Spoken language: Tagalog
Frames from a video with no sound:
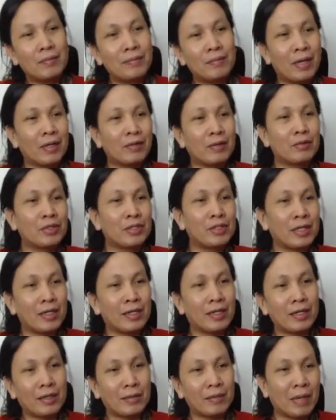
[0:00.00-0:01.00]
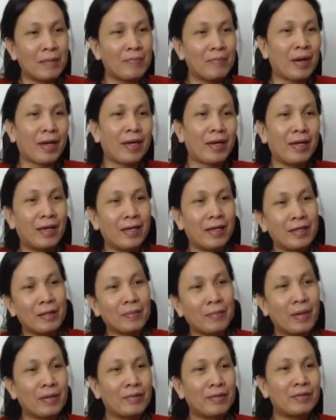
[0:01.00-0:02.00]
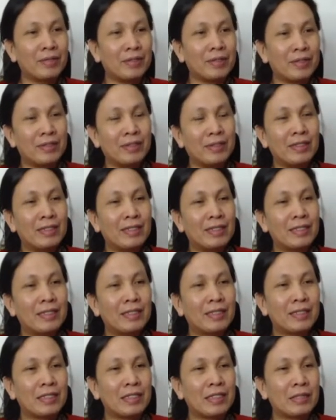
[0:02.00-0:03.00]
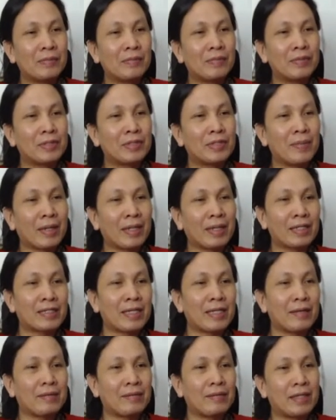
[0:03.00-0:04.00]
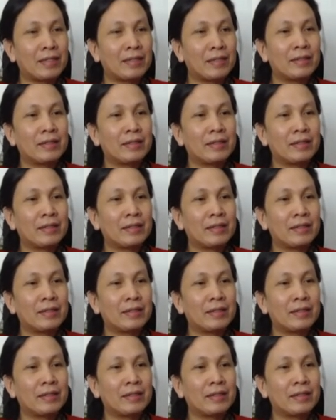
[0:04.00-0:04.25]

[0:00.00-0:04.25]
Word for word: bago siya maipakilala ni Pangulo dito po sa mag-asawa.